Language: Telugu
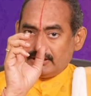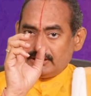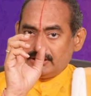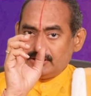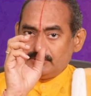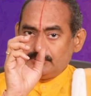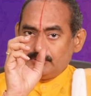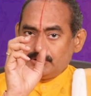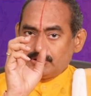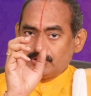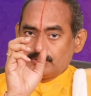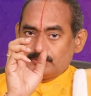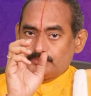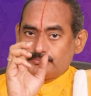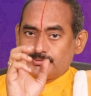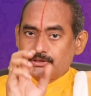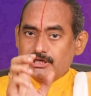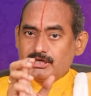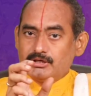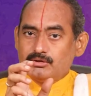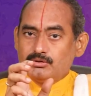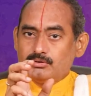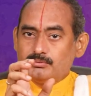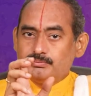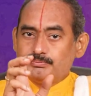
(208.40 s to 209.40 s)
ఇది మీకు
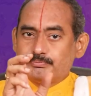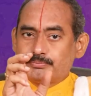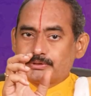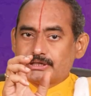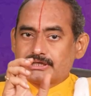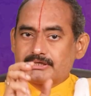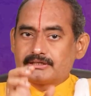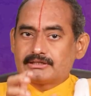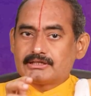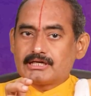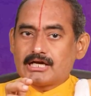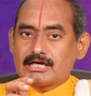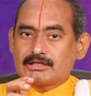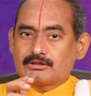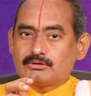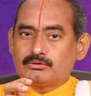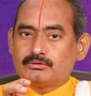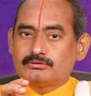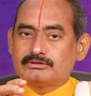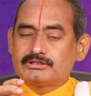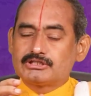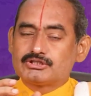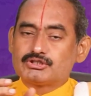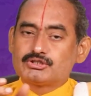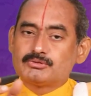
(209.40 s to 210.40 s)
పేరు ప్రఖ్యాతులు
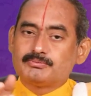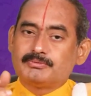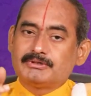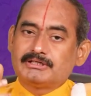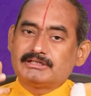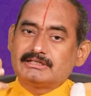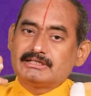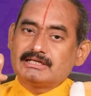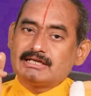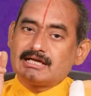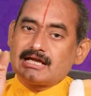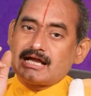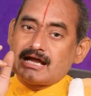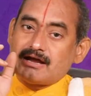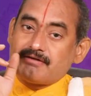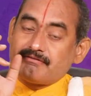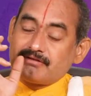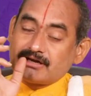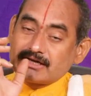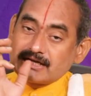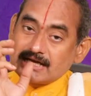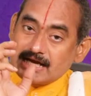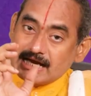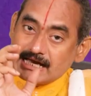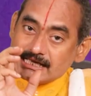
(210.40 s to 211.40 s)
తెచ్చిపెట్టే
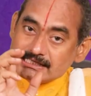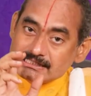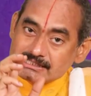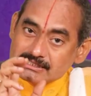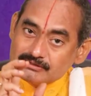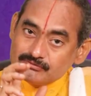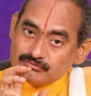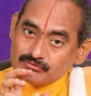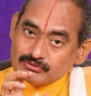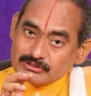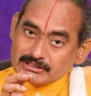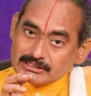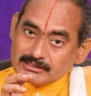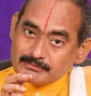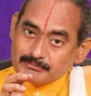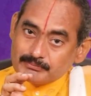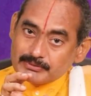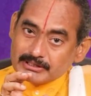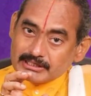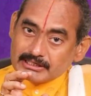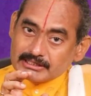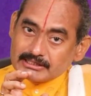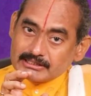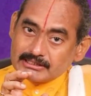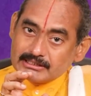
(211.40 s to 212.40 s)
అవకాశం
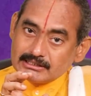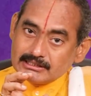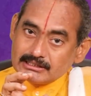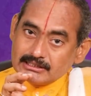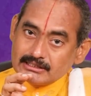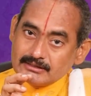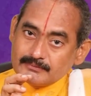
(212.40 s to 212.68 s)
ఉన్నప్పటికీ